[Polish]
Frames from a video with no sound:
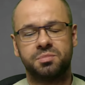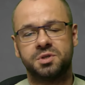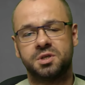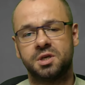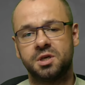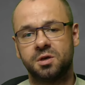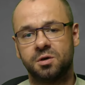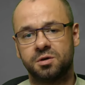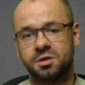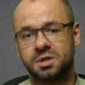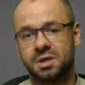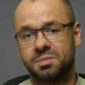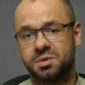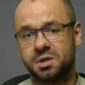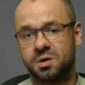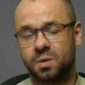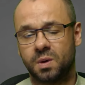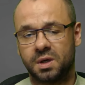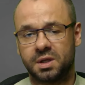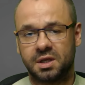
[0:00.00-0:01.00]
przyjąć na
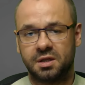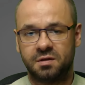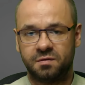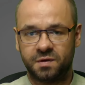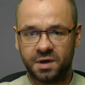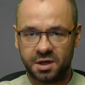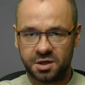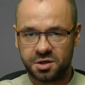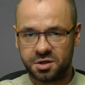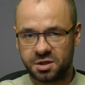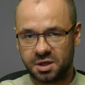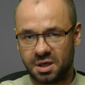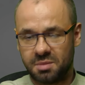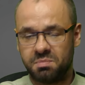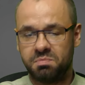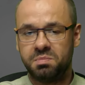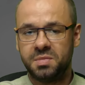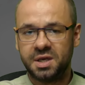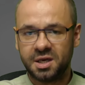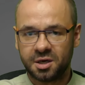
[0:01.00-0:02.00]
przykład 200
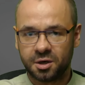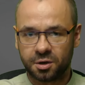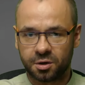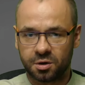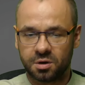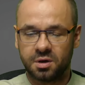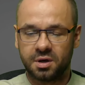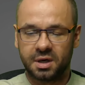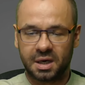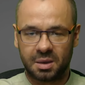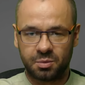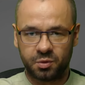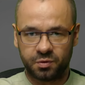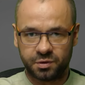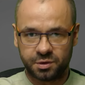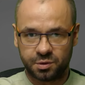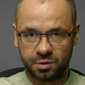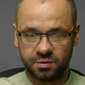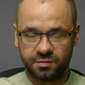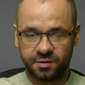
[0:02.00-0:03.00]
mikrogramów
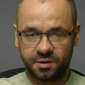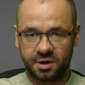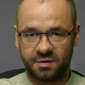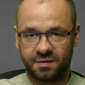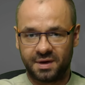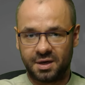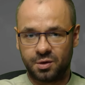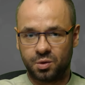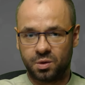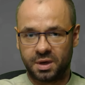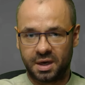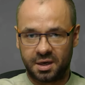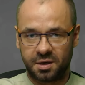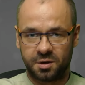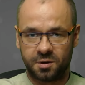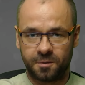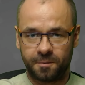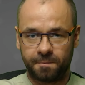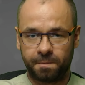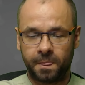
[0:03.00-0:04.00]
sulforafanu
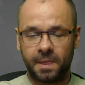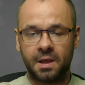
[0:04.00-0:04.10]
rano